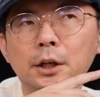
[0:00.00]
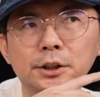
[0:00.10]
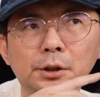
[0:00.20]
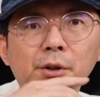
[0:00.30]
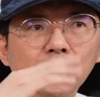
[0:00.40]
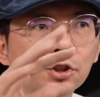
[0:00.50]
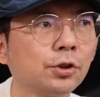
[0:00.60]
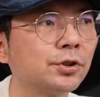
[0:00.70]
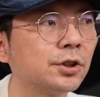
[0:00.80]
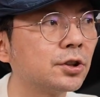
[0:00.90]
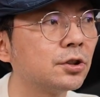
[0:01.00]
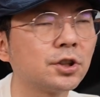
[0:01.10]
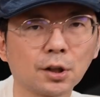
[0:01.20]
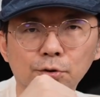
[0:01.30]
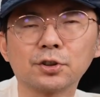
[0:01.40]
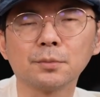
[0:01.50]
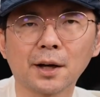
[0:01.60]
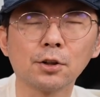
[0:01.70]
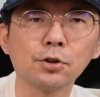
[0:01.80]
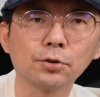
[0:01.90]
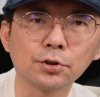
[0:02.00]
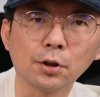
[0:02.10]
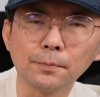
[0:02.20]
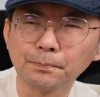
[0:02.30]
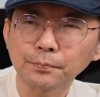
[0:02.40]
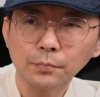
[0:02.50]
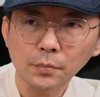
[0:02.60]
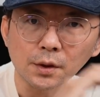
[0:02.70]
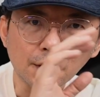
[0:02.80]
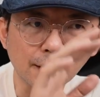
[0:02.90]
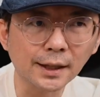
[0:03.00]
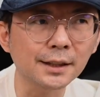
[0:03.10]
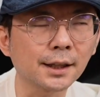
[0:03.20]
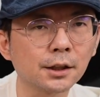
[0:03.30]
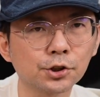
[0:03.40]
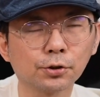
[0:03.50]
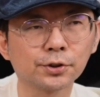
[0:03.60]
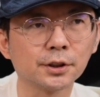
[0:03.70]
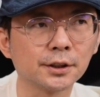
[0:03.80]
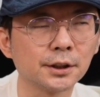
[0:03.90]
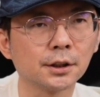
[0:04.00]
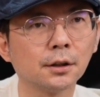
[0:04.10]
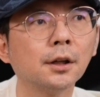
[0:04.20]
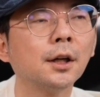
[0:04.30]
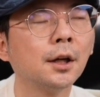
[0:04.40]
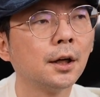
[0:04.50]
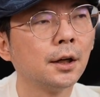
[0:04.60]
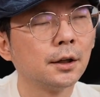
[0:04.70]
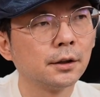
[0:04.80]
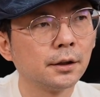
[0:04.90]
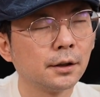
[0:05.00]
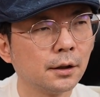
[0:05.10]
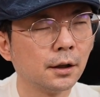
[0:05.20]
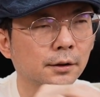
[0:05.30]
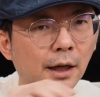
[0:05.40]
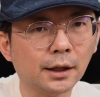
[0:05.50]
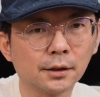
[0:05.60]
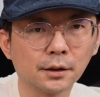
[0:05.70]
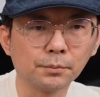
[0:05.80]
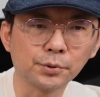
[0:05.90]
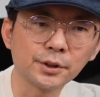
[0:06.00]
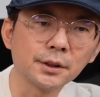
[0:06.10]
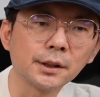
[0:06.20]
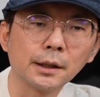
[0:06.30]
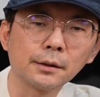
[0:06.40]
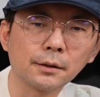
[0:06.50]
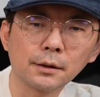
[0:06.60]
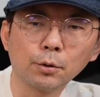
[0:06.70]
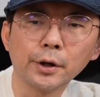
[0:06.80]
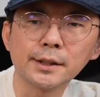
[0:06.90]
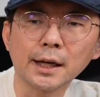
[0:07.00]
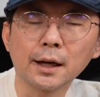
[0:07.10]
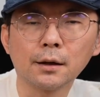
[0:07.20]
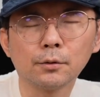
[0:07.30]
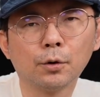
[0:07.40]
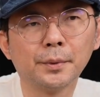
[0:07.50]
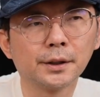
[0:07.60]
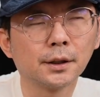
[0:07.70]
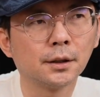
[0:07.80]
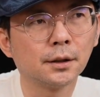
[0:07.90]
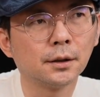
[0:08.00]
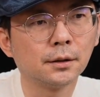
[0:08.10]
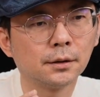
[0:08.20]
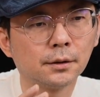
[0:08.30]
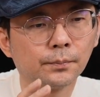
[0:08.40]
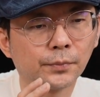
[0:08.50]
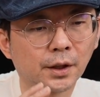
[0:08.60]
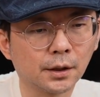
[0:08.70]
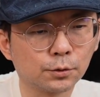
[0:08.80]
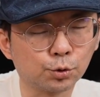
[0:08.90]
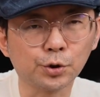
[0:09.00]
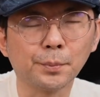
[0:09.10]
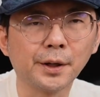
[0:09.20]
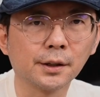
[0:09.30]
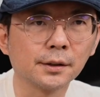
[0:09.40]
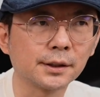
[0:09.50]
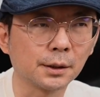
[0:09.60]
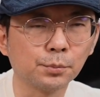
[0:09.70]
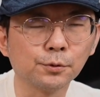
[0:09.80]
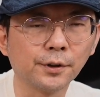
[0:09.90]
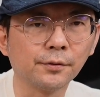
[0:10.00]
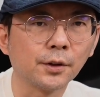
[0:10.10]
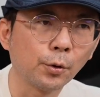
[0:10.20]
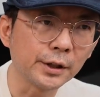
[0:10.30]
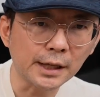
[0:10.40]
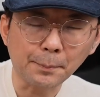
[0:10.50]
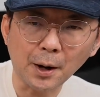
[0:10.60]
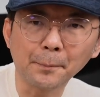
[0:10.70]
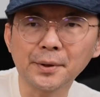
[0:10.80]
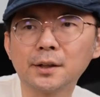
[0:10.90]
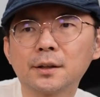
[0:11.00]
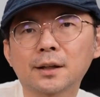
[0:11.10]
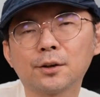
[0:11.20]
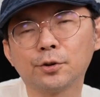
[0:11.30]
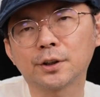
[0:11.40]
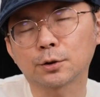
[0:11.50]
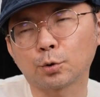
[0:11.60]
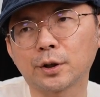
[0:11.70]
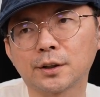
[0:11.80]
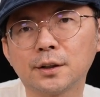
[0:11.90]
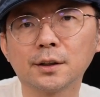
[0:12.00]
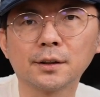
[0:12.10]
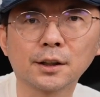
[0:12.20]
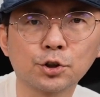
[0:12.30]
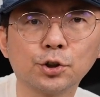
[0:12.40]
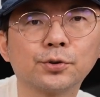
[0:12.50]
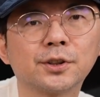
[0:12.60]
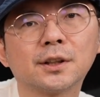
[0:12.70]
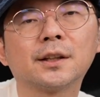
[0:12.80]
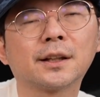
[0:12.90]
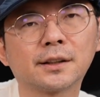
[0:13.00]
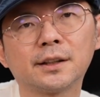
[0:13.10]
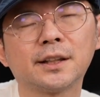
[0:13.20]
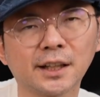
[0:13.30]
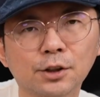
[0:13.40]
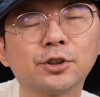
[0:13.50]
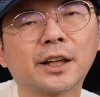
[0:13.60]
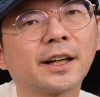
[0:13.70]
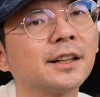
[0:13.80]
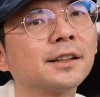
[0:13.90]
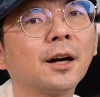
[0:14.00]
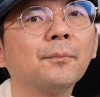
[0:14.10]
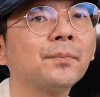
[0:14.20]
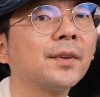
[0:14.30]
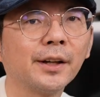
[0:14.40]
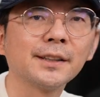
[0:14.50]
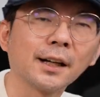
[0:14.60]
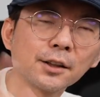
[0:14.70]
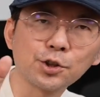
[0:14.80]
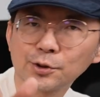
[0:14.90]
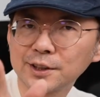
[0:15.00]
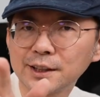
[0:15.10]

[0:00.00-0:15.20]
今天晚上秀词是小时拍的秀词哦。大家的秀词呢，记得，呃，它可能不是。 会在我们的那个主影片的这个部分，会在旁边呢，它有一个短影音的那个秀词的那个，点下去才看得到。晚上的秀词